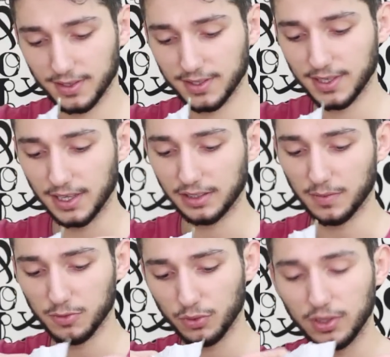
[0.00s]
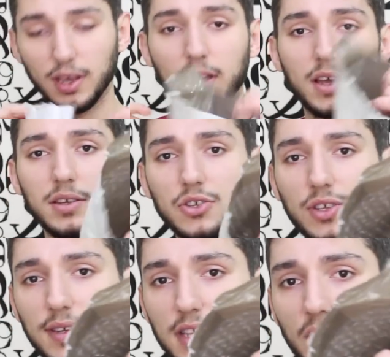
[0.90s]
Saatimiz burada.
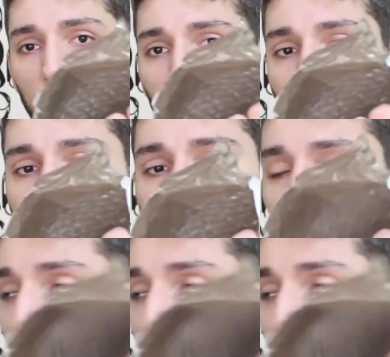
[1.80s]
İçerisi havalı poşet